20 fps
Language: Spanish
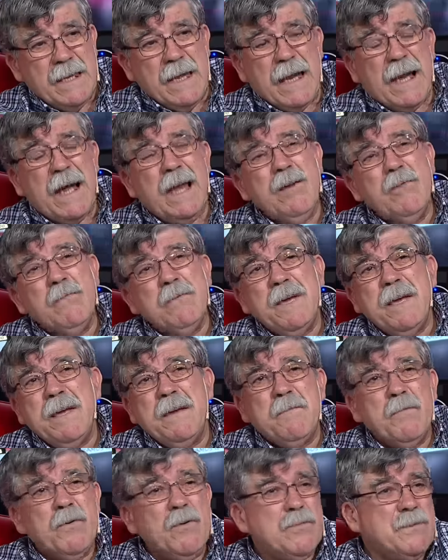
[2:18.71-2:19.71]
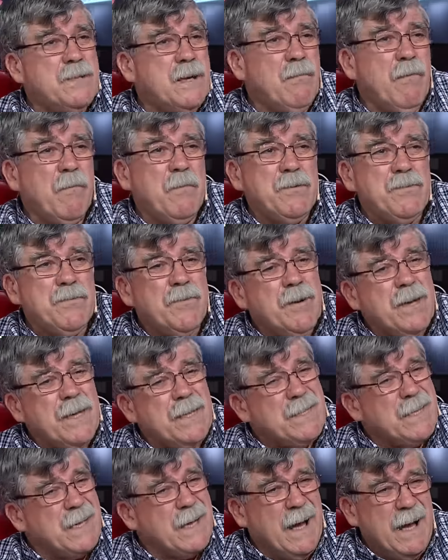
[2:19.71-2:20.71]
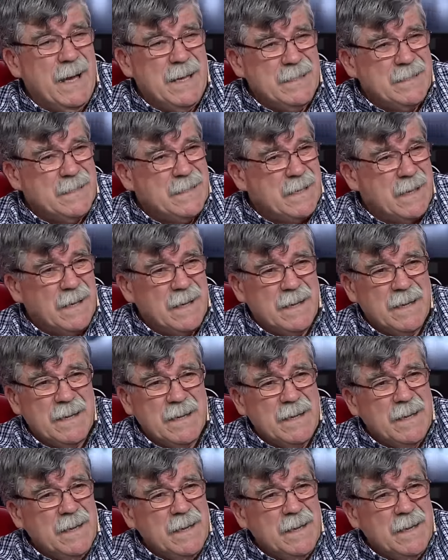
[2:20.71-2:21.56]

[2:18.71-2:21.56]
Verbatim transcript: Y acá es lo mismo, llega un momento en que te cansa.